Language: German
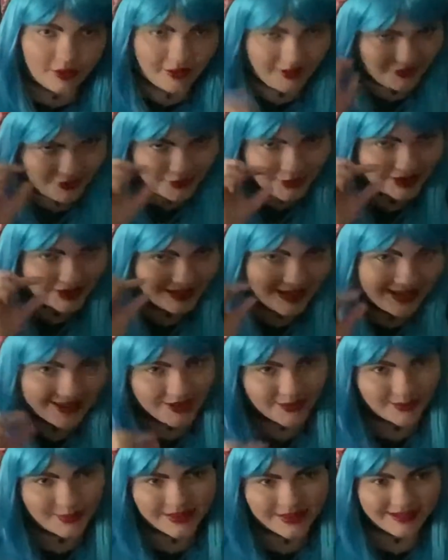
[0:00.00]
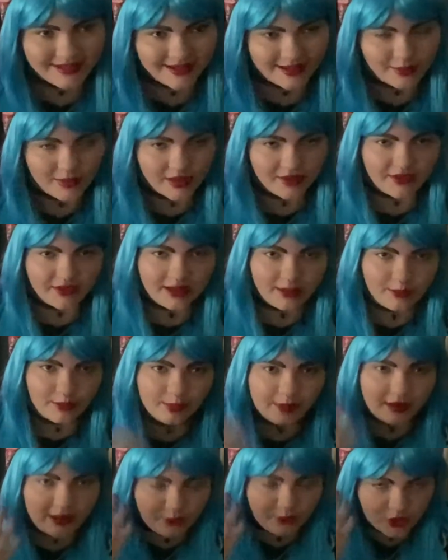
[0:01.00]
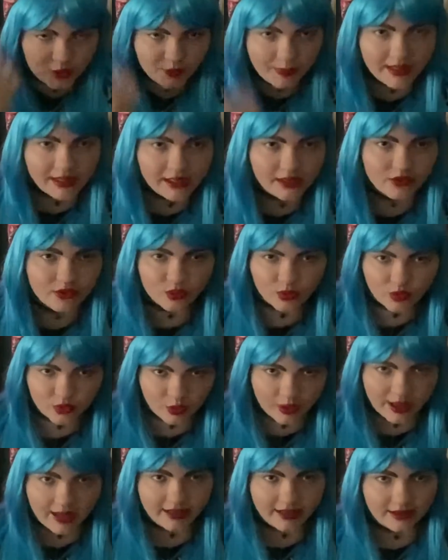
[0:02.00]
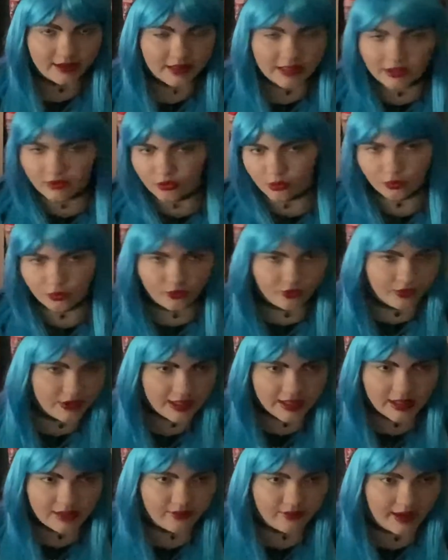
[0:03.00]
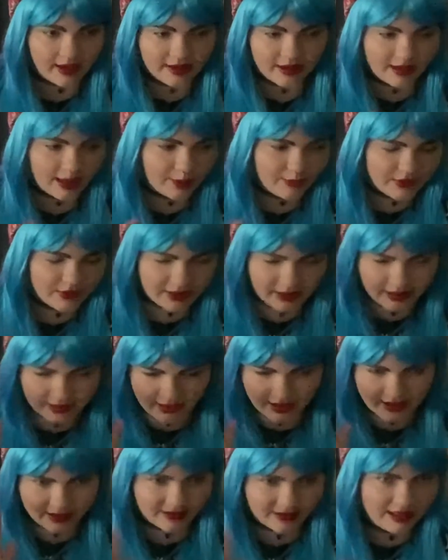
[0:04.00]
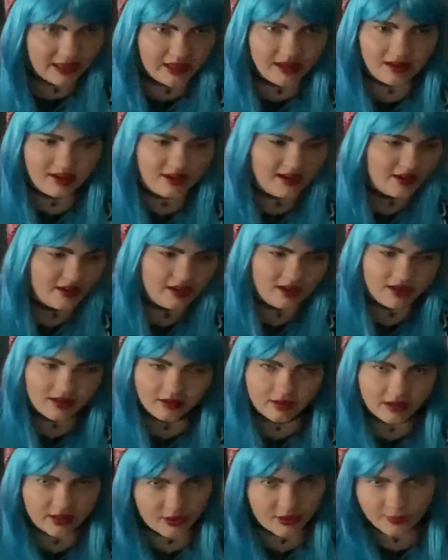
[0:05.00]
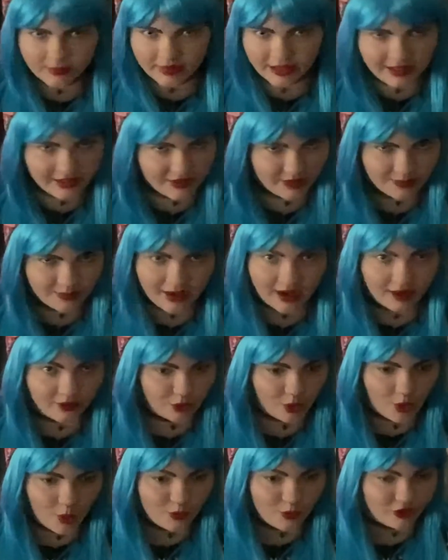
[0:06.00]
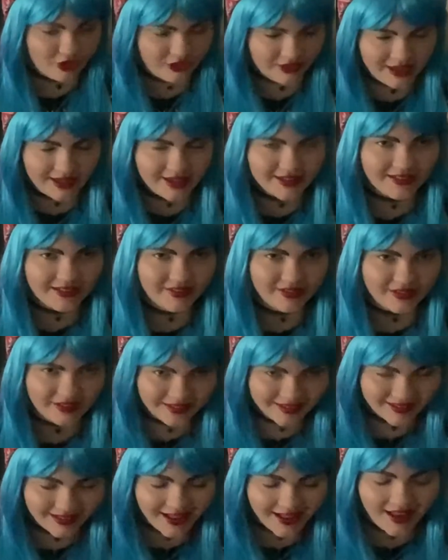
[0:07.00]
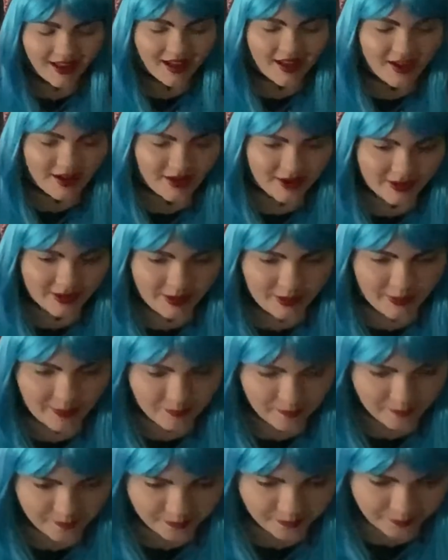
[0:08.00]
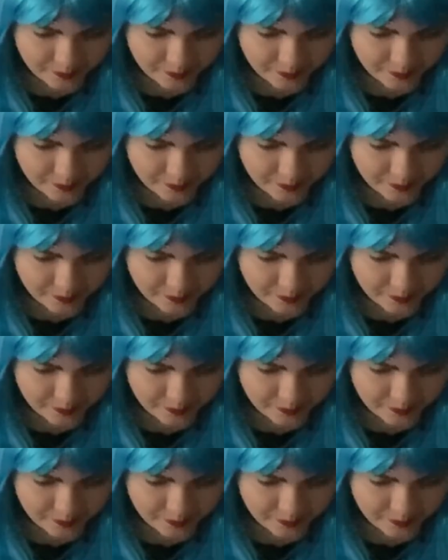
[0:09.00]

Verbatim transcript: nur ein kleines bisschen mir wieder im Spiegel zuzulächeln, nicht zu viel, weil dann habe ich wieder gedacht, nee, nee, nee, nicht, nicht mein komisches Lächeln. Ähm